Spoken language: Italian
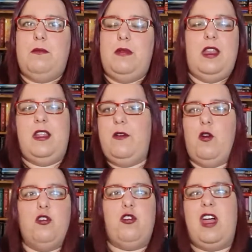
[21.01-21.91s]
Mi rendevo
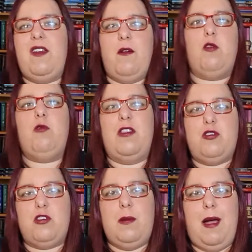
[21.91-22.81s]
conto che arrivavo al
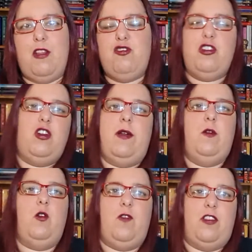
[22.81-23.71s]
4 di maggio che non
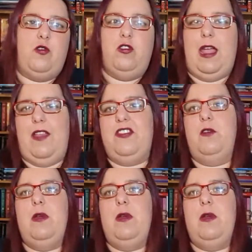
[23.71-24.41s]
avevo fatto niente.